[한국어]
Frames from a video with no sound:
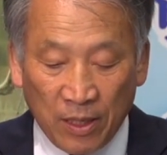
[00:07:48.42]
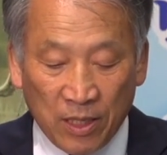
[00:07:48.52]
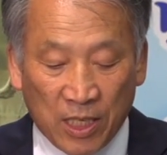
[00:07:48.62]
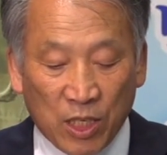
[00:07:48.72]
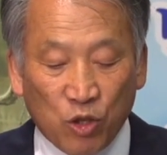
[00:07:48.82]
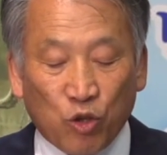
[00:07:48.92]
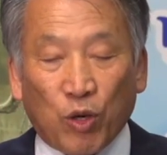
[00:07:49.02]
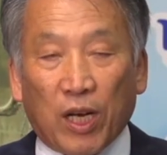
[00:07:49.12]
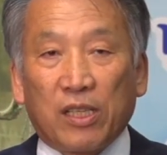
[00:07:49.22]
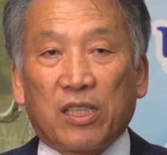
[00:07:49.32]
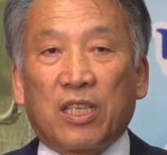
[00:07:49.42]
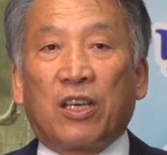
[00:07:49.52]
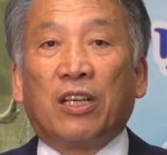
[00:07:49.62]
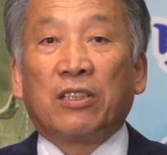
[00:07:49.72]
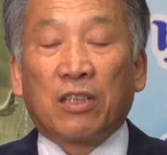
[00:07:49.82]
진술할
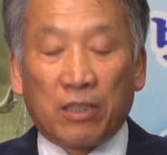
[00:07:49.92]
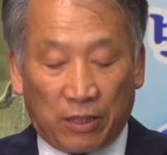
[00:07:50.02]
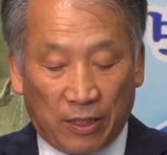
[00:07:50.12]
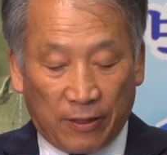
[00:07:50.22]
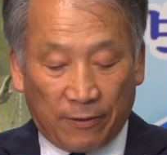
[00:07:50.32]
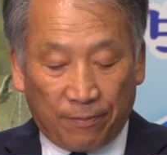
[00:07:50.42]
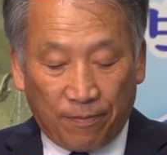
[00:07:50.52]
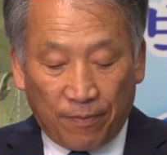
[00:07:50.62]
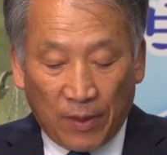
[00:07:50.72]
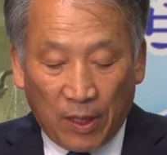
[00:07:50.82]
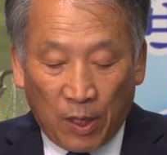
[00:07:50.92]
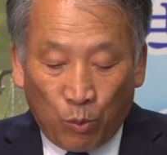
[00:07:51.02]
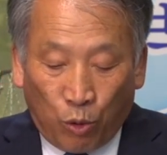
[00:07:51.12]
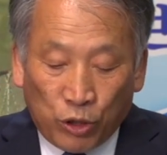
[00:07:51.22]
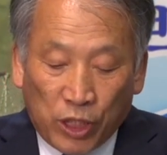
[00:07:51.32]
기회는커녕
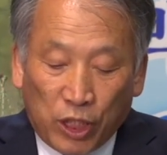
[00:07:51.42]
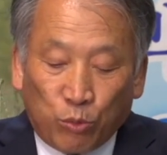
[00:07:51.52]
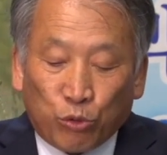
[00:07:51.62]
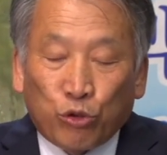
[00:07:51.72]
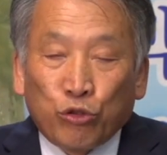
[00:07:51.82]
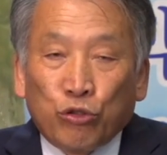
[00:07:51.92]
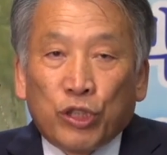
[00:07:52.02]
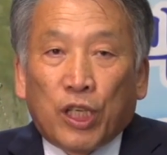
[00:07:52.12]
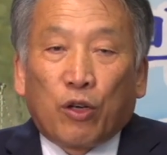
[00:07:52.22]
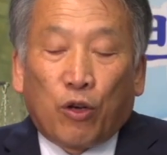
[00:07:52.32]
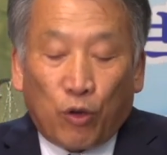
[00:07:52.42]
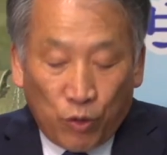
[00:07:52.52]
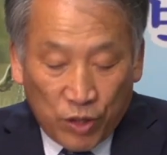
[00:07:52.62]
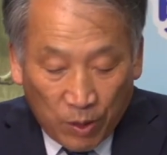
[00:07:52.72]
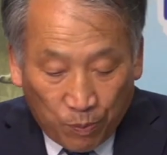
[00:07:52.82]
본인이 무슨
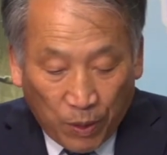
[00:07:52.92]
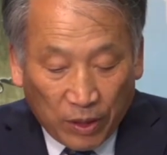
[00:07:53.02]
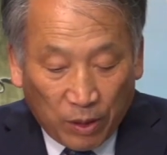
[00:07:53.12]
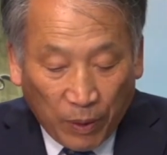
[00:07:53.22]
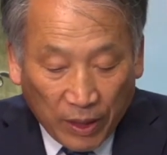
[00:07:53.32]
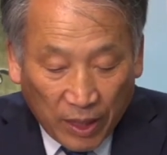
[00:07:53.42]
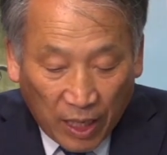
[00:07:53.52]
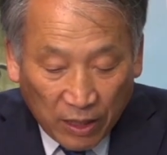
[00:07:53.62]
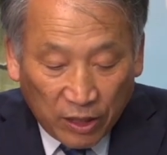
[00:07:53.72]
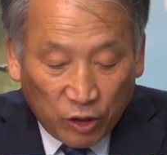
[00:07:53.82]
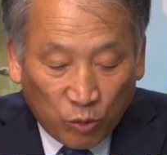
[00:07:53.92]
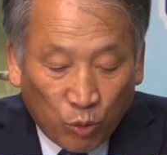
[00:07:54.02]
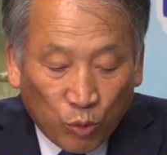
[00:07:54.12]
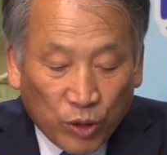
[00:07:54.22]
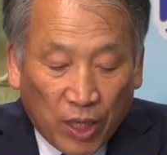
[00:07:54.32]
죄로 재판을 받아야 하는지도
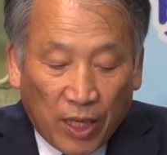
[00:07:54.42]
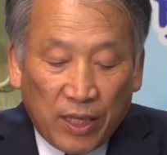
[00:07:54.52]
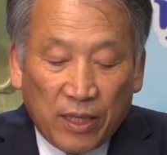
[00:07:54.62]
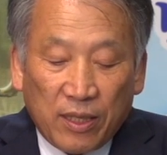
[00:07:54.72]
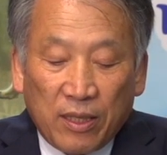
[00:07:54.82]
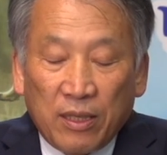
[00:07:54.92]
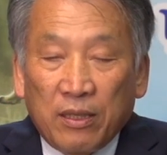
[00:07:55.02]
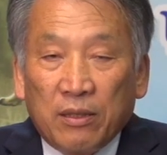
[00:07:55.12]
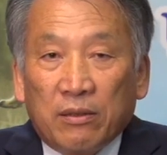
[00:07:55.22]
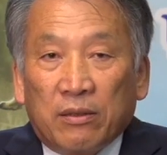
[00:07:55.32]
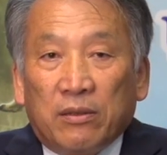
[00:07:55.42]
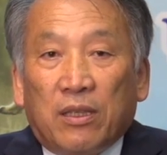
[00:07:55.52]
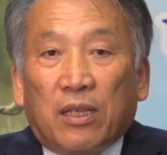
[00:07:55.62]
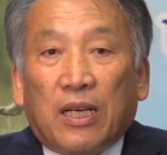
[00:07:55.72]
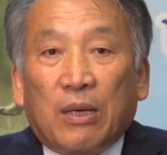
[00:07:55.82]
모르게 어느
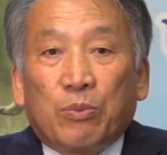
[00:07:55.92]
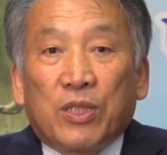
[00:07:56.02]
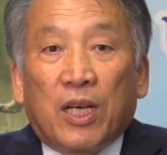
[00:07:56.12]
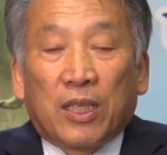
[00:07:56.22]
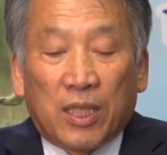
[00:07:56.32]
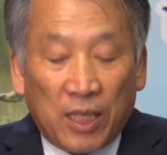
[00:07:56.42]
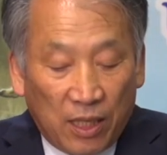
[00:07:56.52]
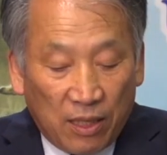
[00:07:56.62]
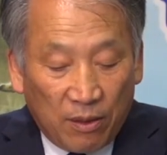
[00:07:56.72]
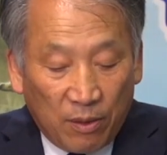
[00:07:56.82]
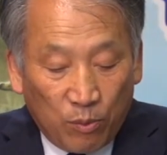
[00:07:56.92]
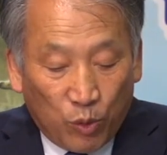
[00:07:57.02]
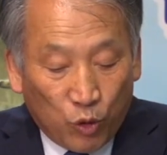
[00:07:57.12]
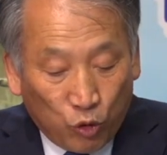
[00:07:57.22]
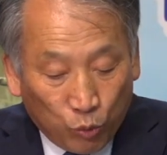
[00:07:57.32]
날 갑자기
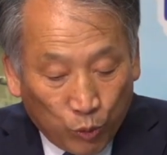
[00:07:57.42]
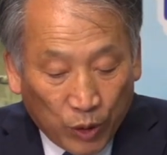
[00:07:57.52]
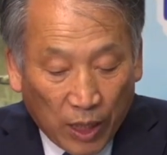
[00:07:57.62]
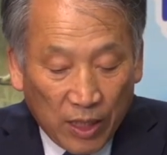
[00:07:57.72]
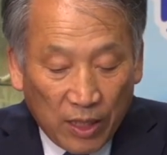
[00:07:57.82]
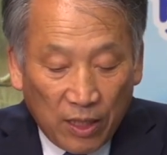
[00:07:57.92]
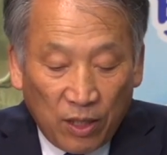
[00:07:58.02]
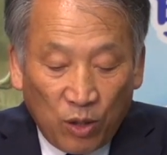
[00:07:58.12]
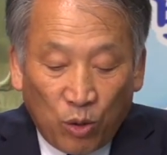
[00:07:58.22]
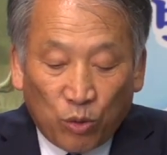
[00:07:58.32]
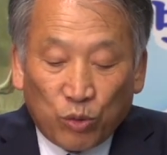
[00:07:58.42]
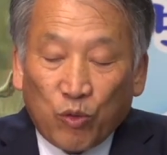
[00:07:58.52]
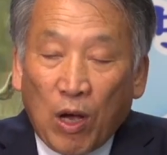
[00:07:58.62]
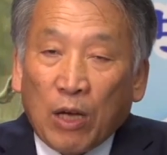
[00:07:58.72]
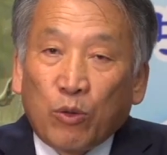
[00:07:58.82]
뭐주부나 혹은
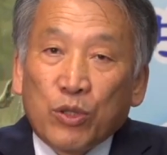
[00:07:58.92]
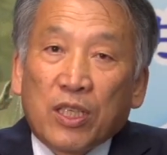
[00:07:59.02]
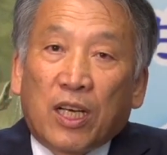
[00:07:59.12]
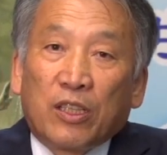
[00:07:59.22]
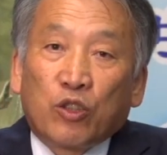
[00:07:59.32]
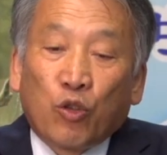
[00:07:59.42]
광고 시간을